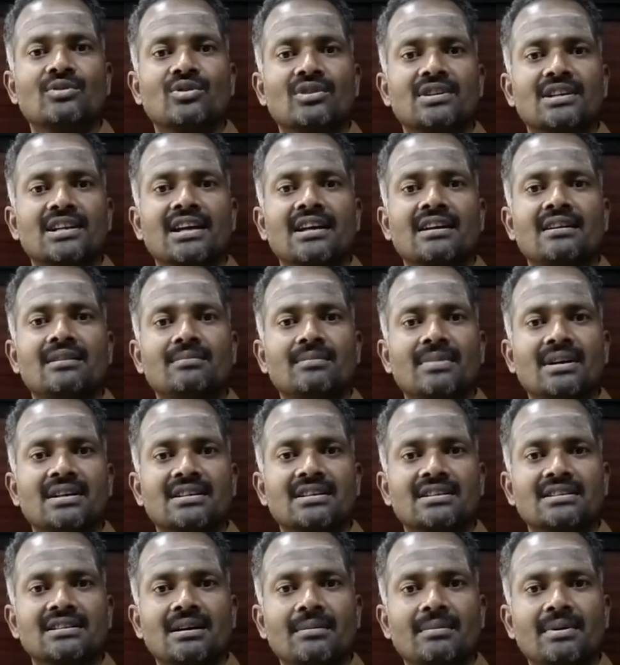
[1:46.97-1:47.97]
கொட்டைகளும்
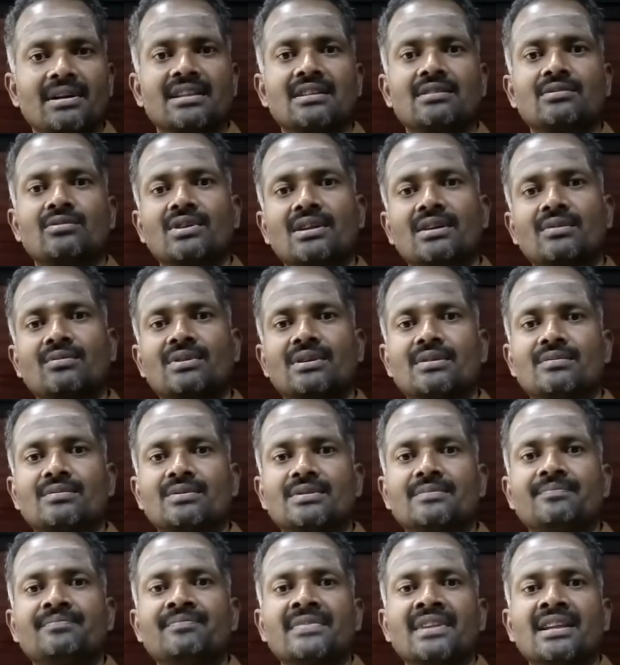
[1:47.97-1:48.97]
மட்டும்தான் மனிதனுடைய உணவு
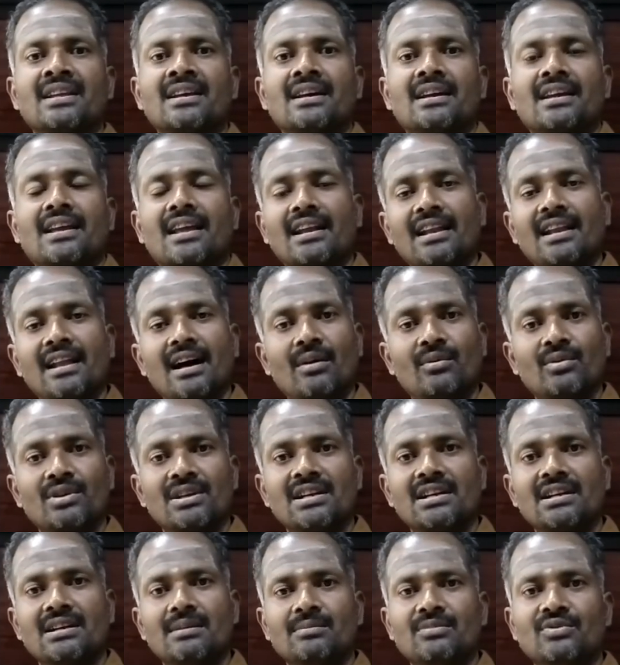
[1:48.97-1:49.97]
எல்லா
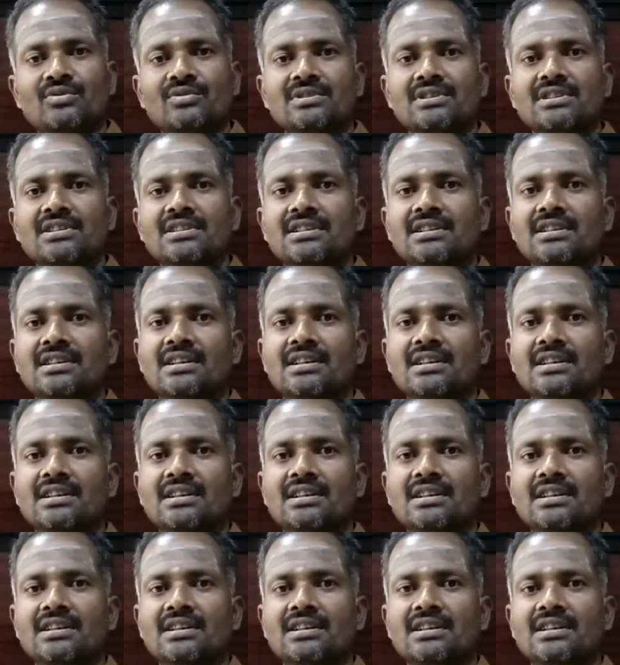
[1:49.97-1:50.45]
உயிரினமும் வந்து